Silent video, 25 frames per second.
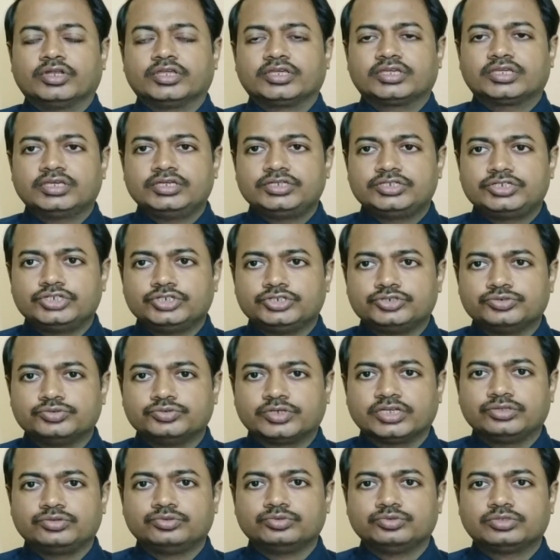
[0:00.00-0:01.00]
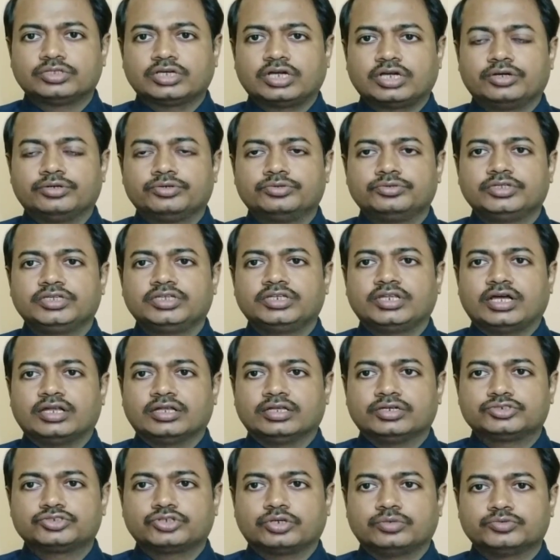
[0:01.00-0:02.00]
অনেকেই শিশুকে দুধ খাওয়ানো নিয়ে
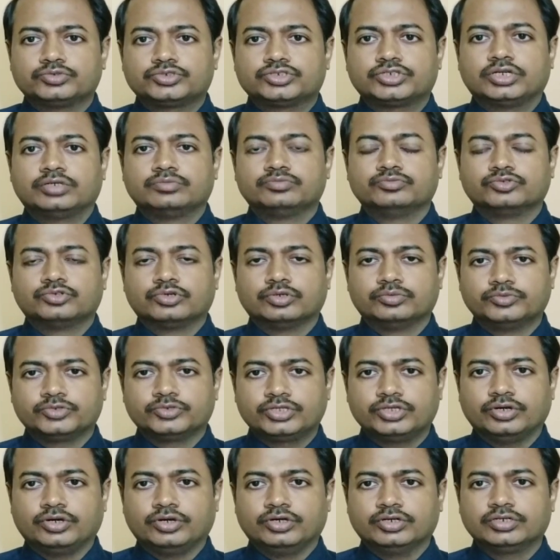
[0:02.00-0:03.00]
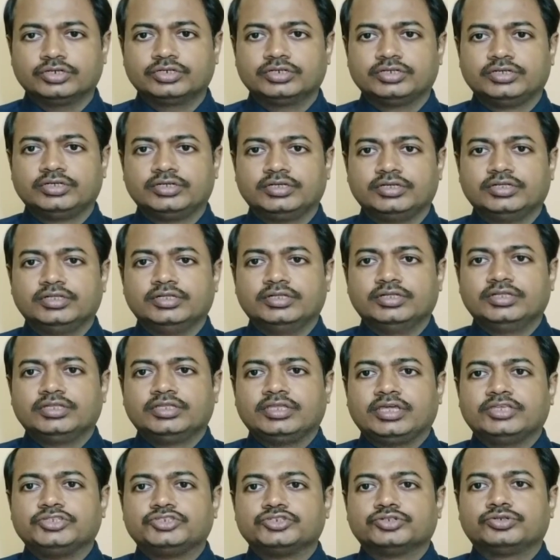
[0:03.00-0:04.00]
নানা সমস্যার মুখোমুখি হন
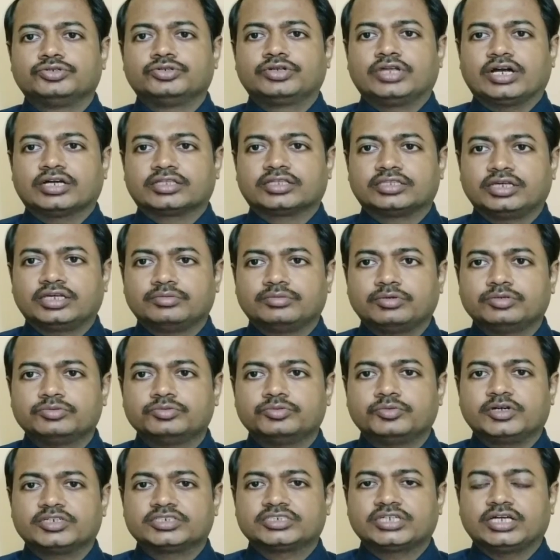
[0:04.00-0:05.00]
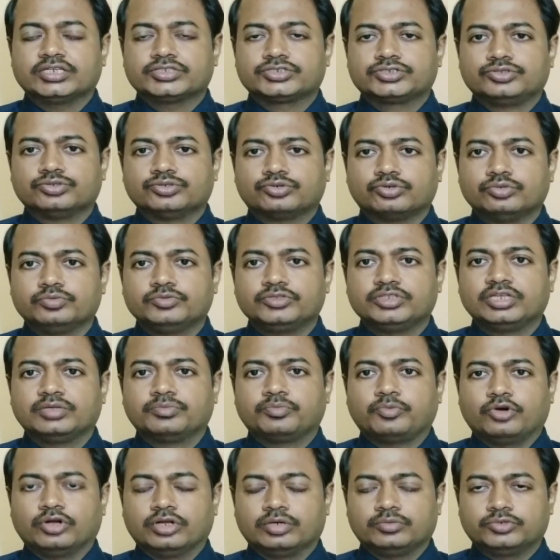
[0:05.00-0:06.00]
এজন্য ডাক্তারবাবু বা
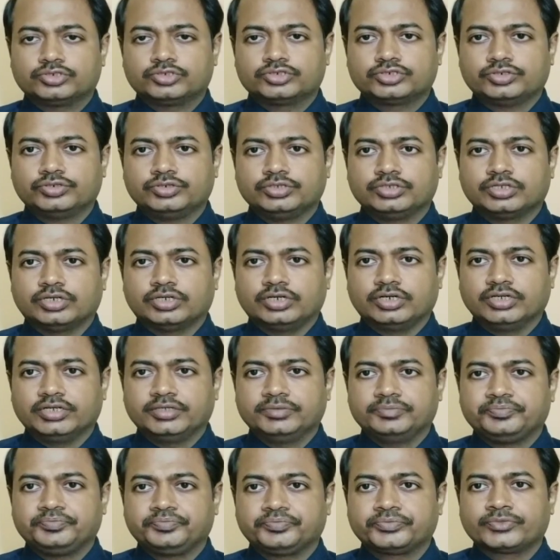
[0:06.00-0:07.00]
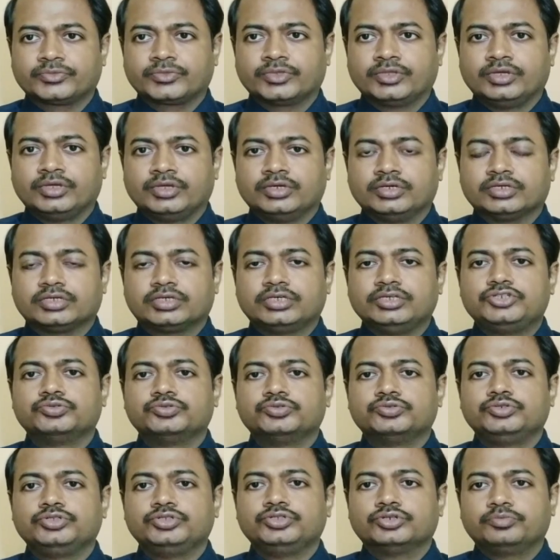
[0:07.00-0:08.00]
স্বাস্থ্যকর্মীদের পরামর্শ নিতে হয়
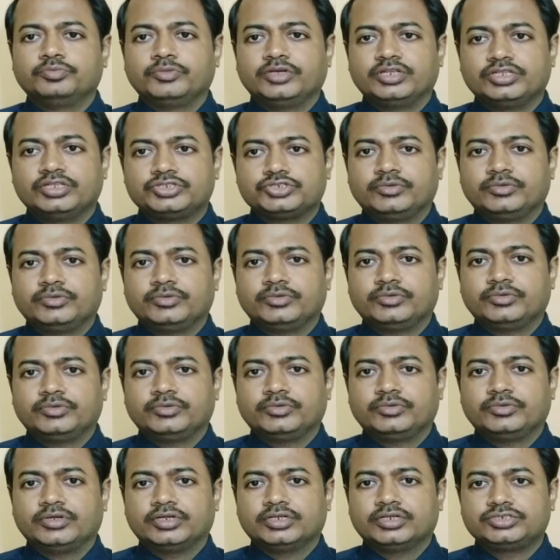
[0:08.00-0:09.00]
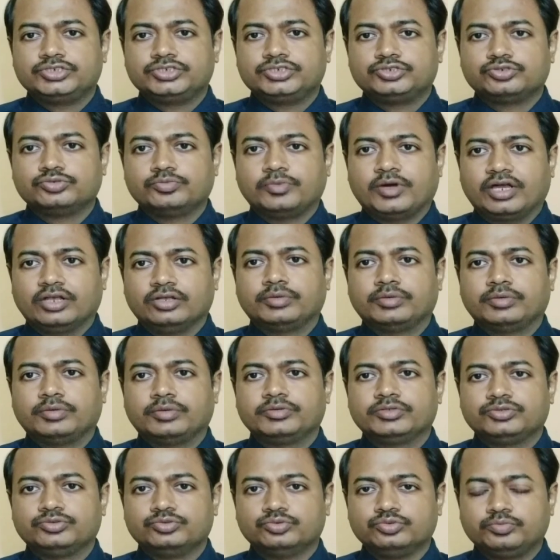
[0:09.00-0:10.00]
কিছু নিয়ম মেনে চললে আপনার শিশু
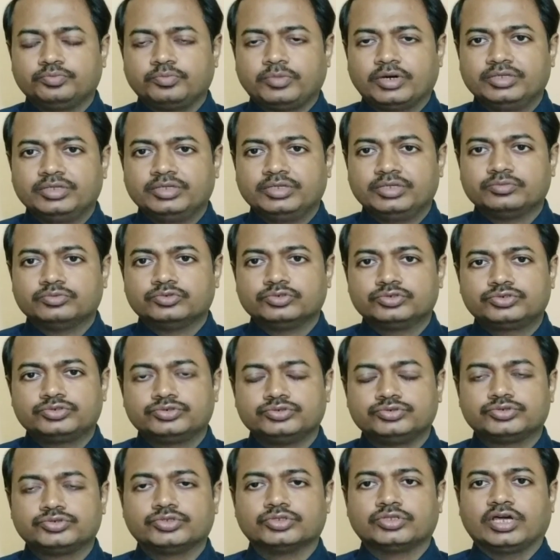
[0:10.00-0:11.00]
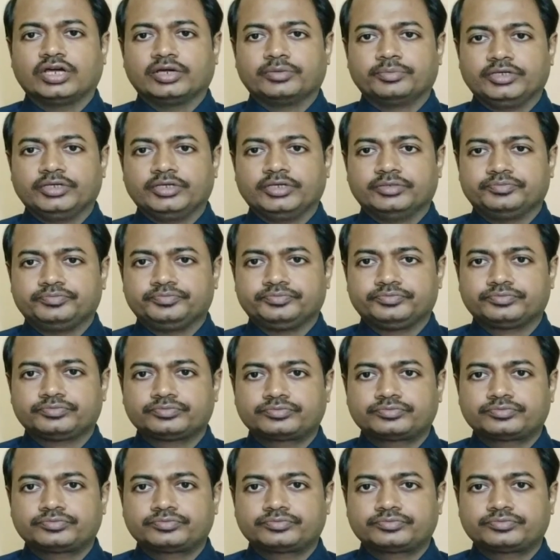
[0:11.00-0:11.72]
ভালোভাবে দুধ পাবে এবং সুস্থ থাকবে